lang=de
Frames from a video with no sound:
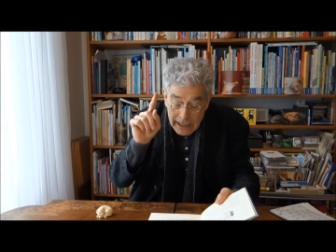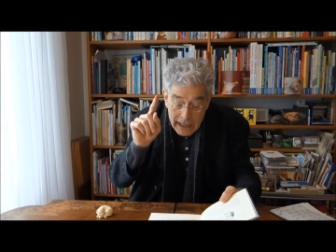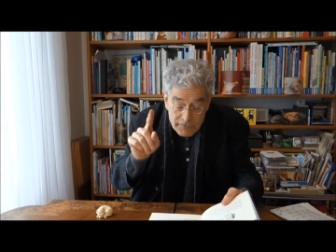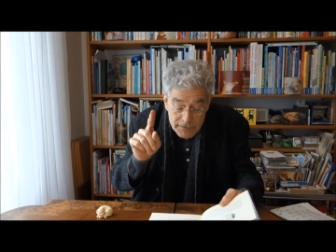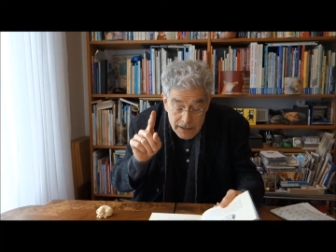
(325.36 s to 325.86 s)

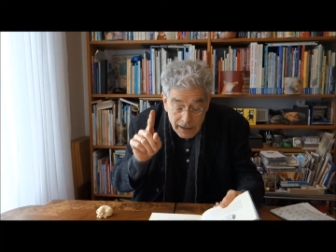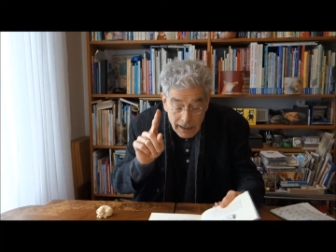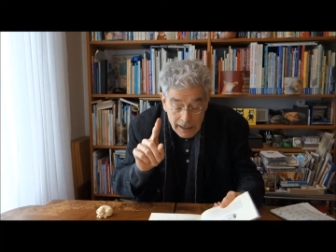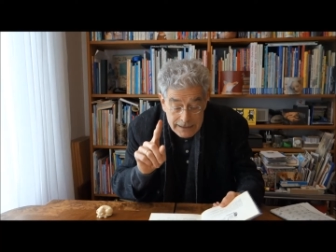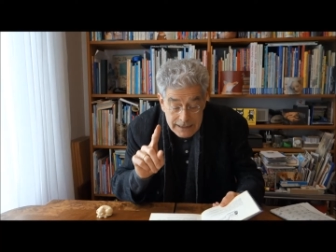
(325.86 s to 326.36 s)

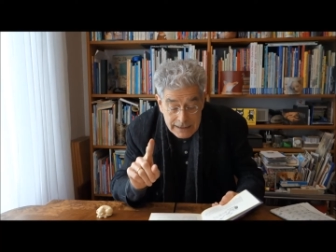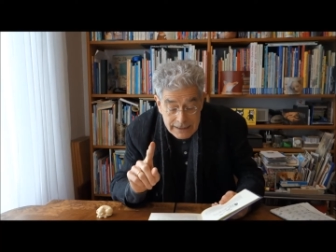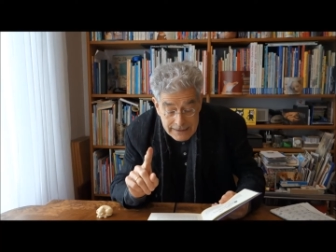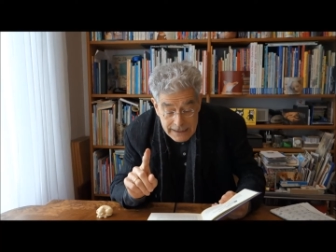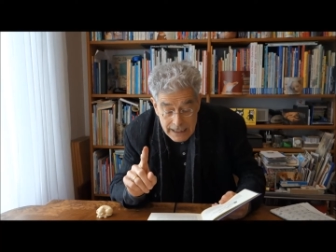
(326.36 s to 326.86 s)
Elvira hatte ihn
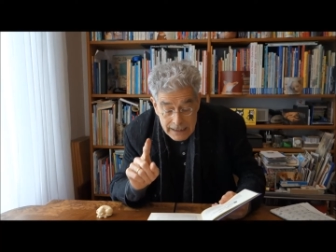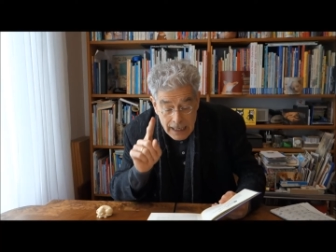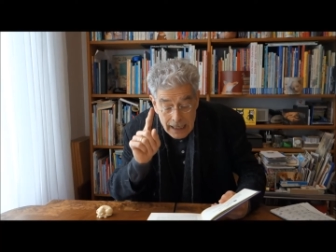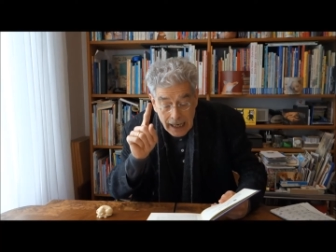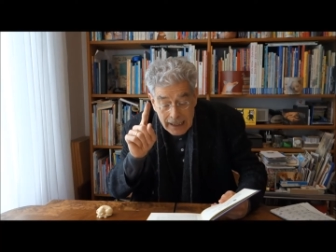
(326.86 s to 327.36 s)

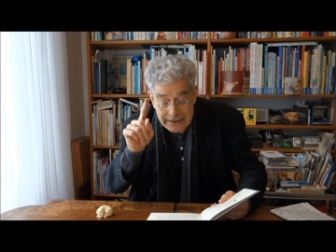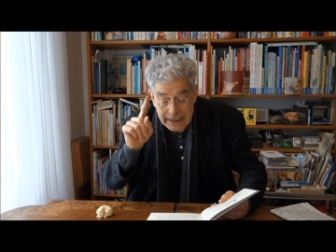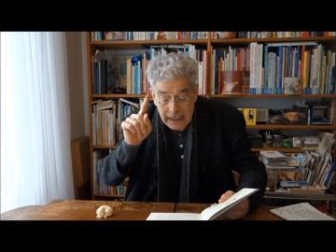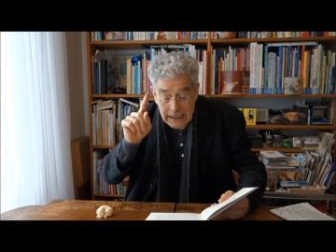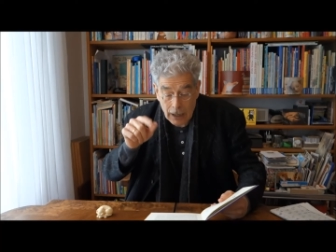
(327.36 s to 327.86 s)
gesehen, als
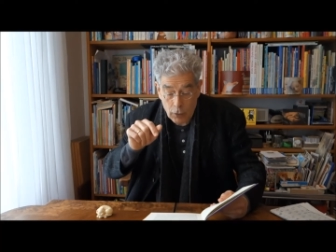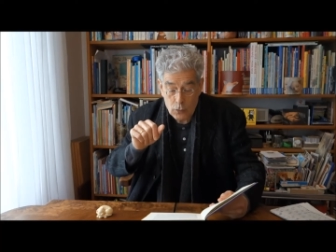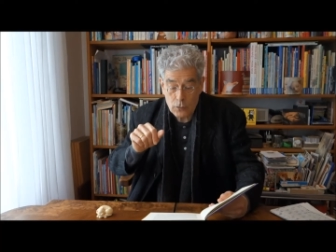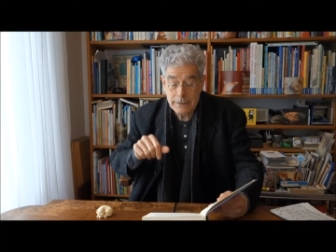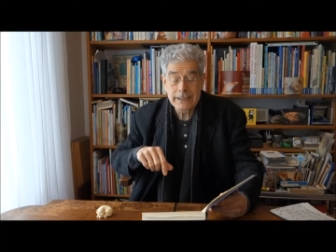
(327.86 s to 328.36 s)
er
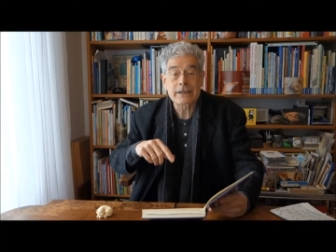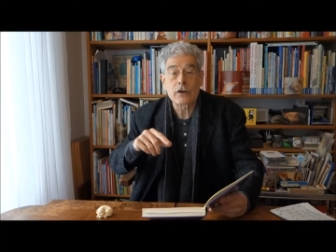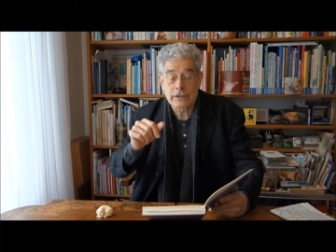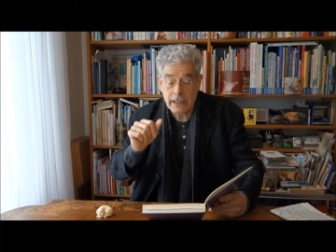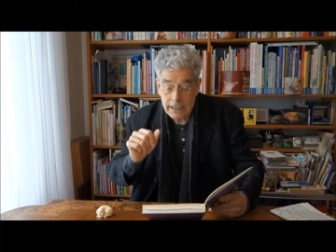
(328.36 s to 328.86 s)
Kaugummis
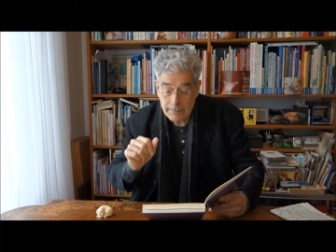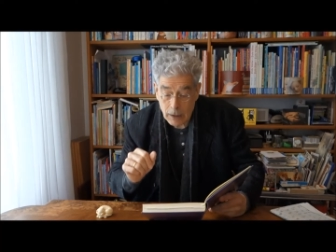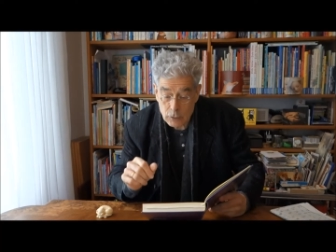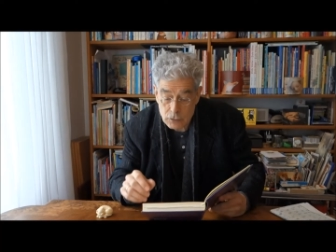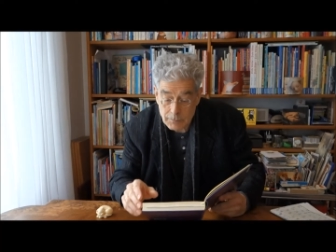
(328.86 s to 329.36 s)
aus einem
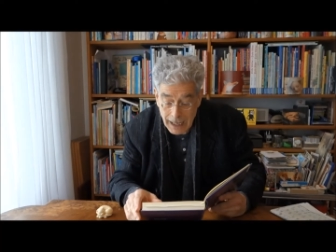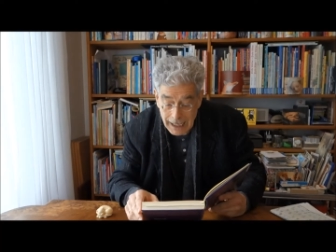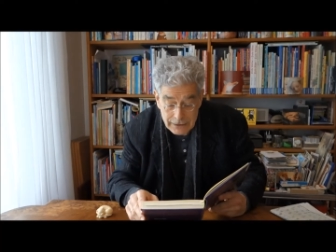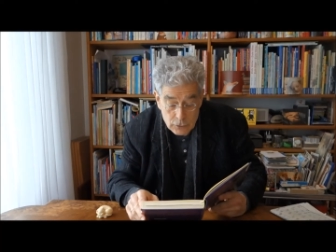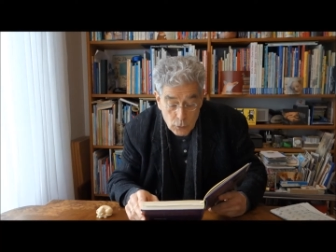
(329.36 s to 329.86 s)

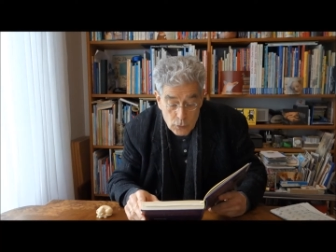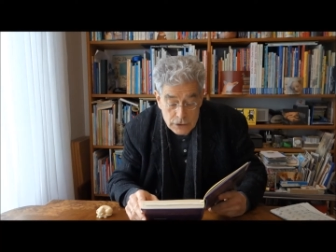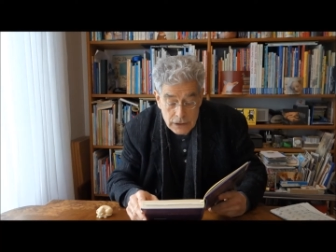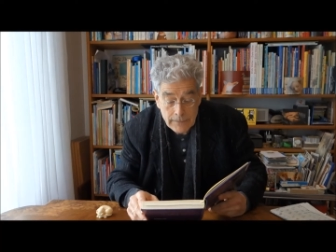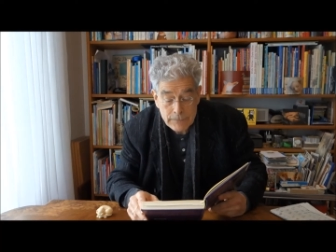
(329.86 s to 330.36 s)
Automaten
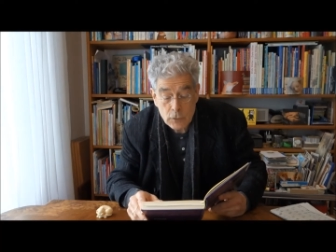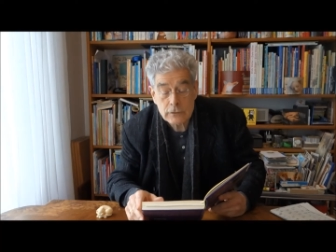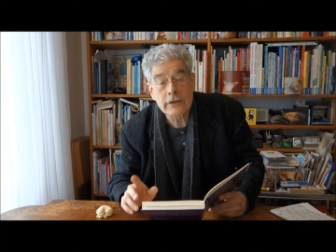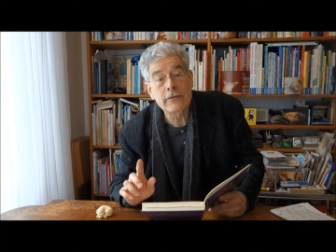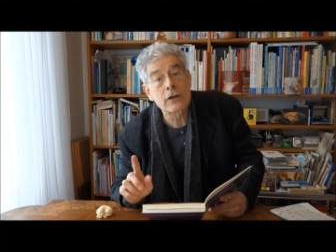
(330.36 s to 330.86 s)
holte,
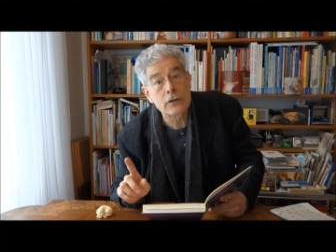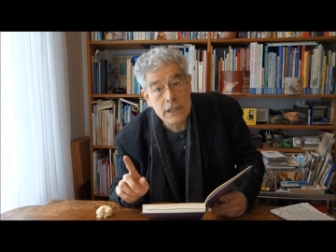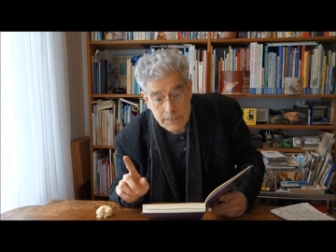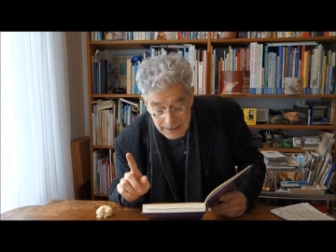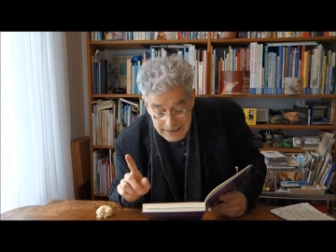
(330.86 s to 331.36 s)
und das war noch
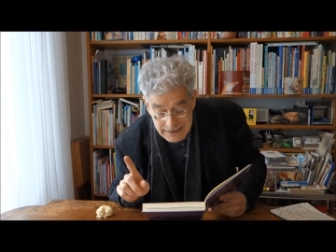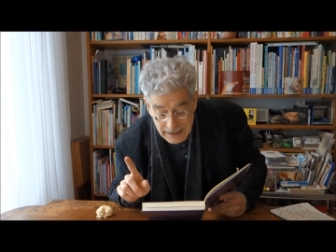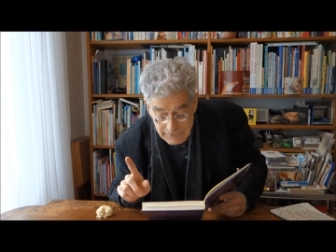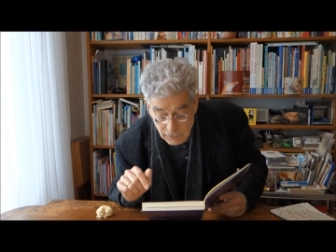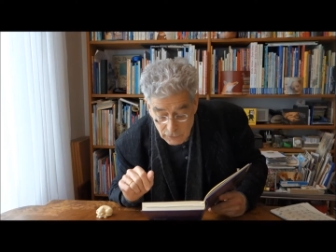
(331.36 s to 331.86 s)
nicht mal
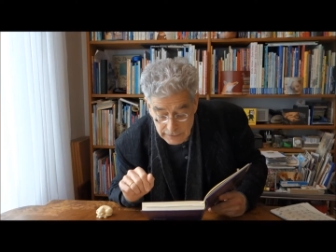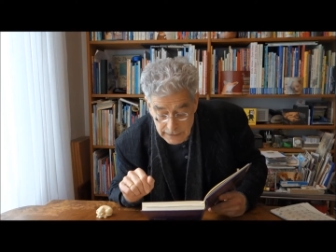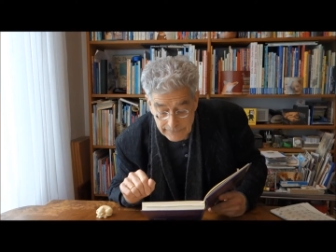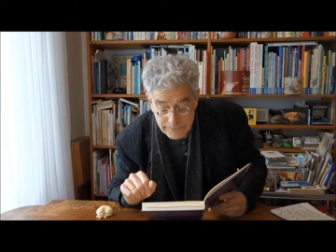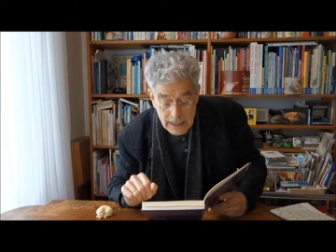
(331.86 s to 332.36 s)
drei Wochen
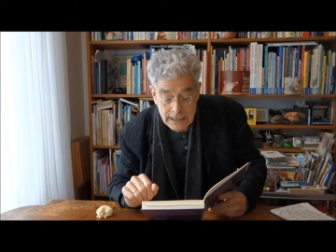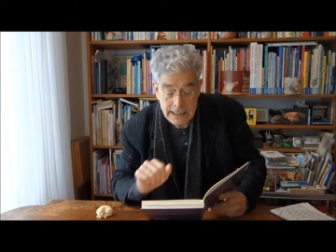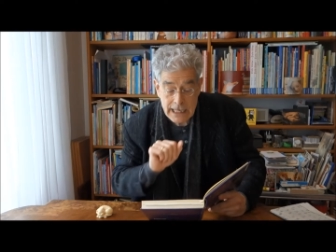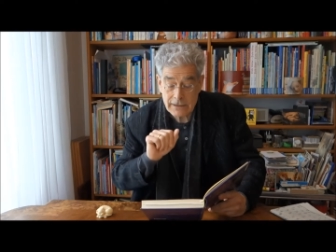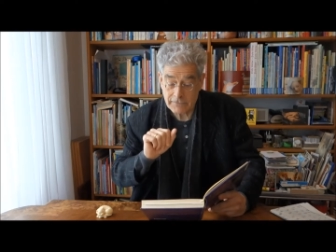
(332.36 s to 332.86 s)
her.
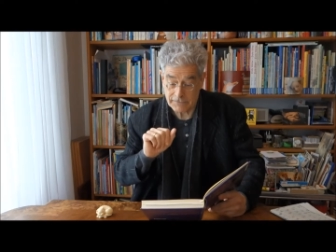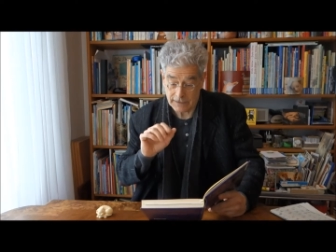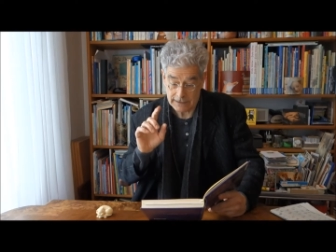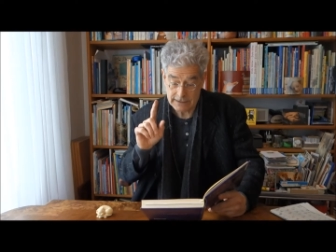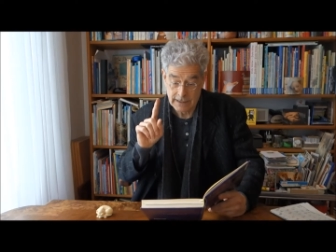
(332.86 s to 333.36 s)

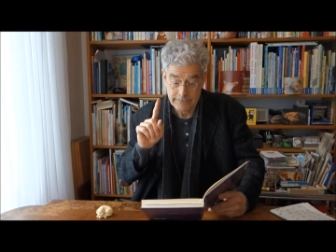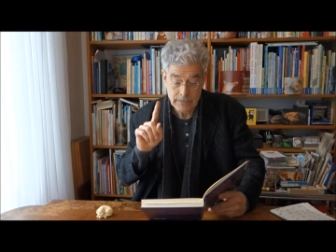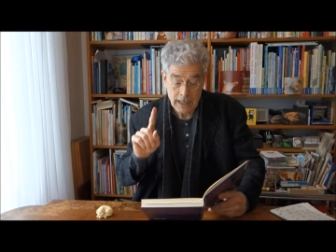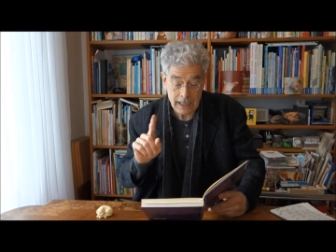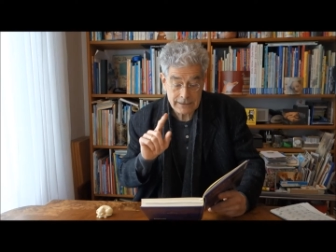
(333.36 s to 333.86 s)
Jedenfalls
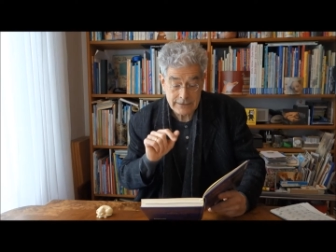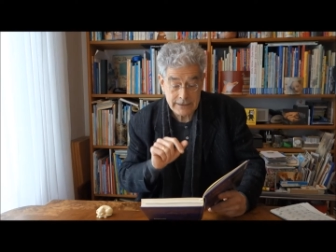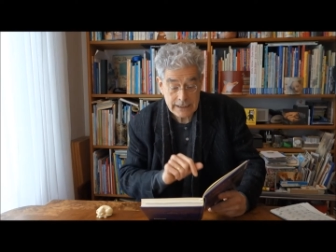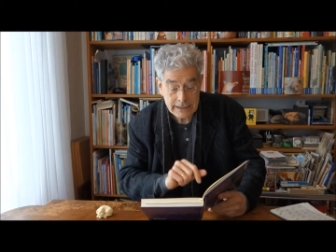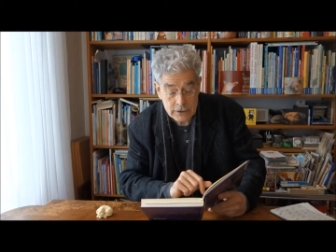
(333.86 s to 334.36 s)
hatte
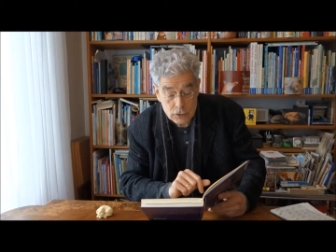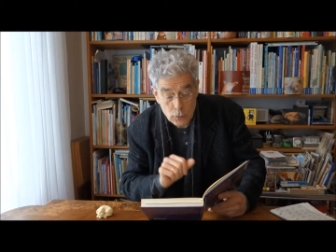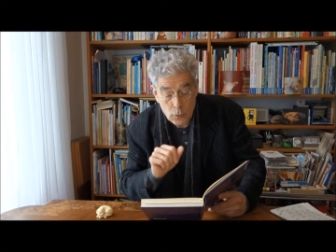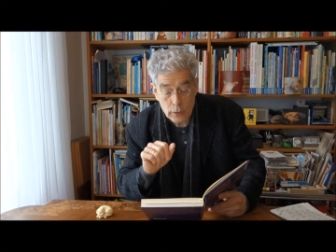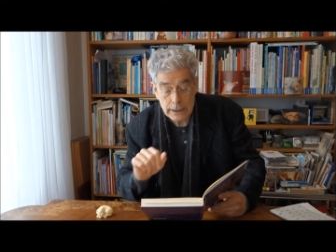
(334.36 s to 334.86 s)
sie es
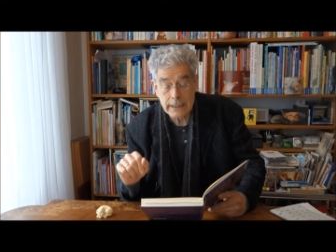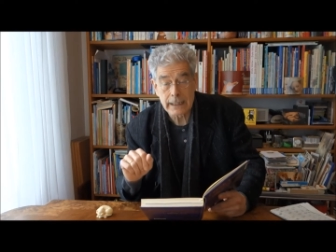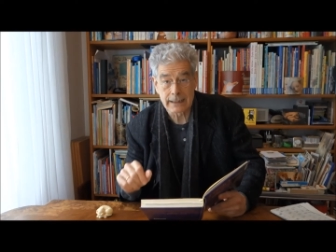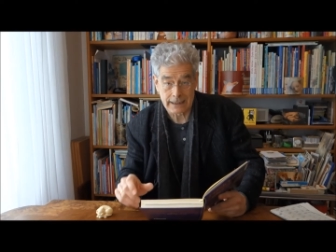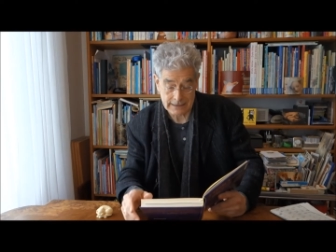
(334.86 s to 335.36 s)
so in der
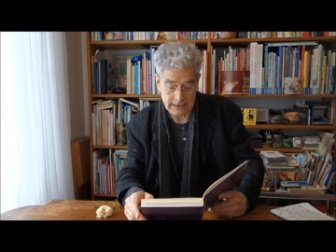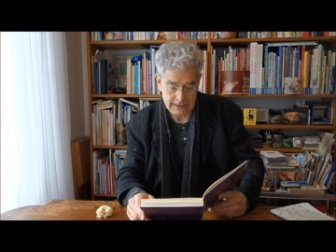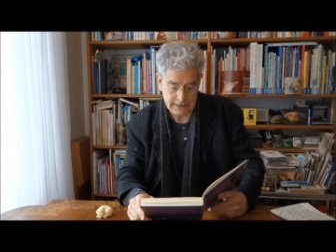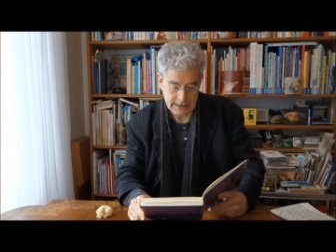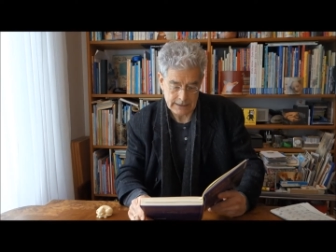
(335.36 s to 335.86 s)
Klasse
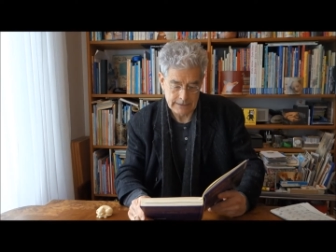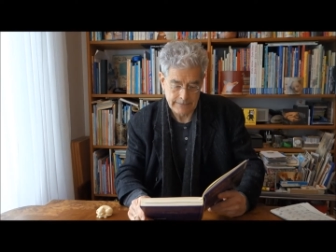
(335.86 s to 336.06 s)
erzählt.